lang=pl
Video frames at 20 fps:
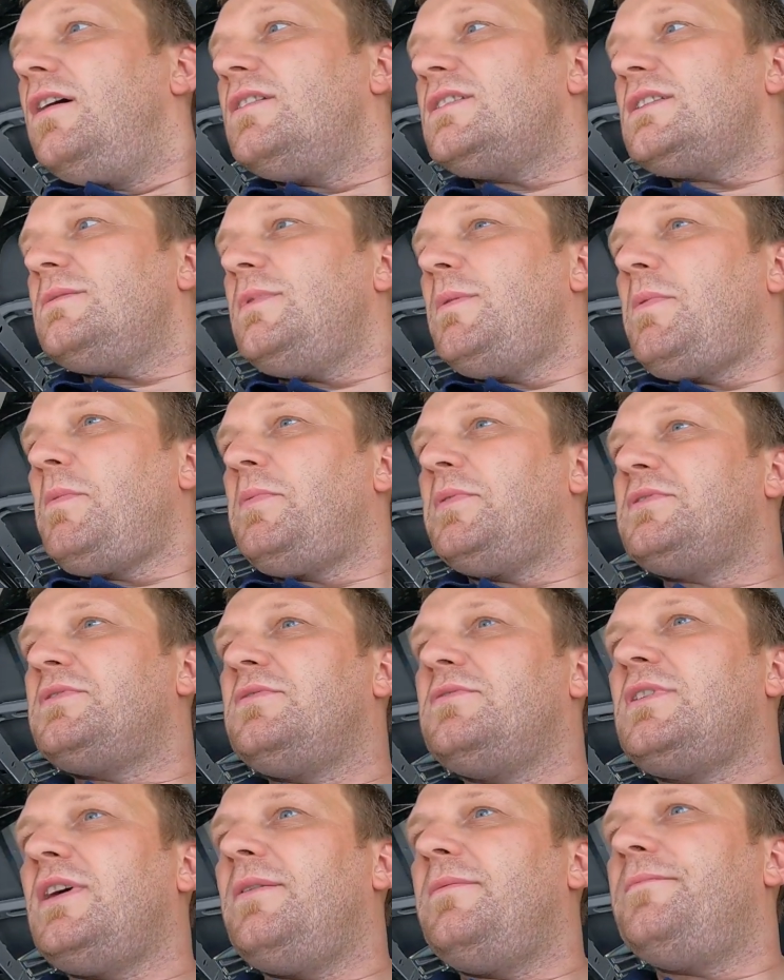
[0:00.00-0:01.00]
żeby po
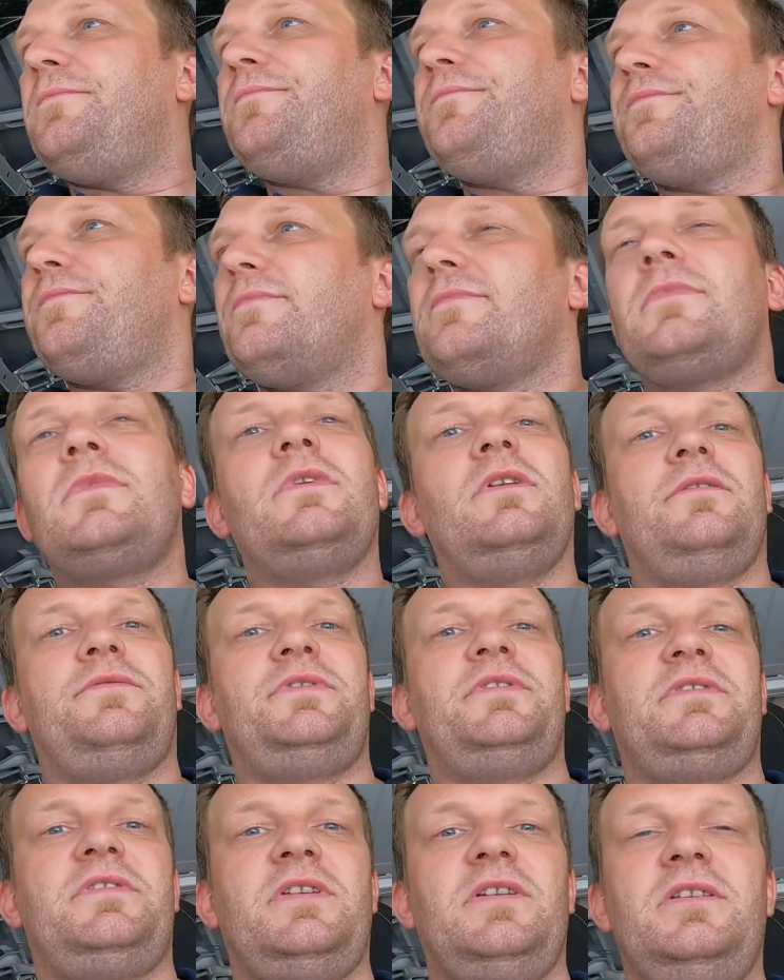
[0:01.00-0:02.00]
prostu tam
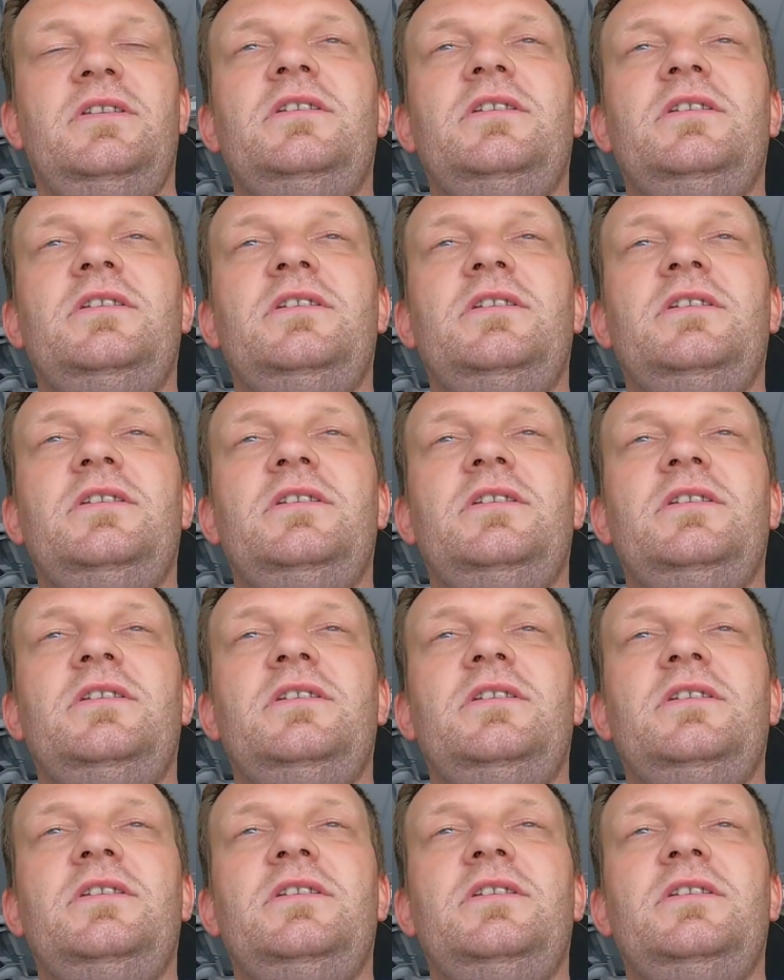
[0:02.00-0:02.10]
wszyscy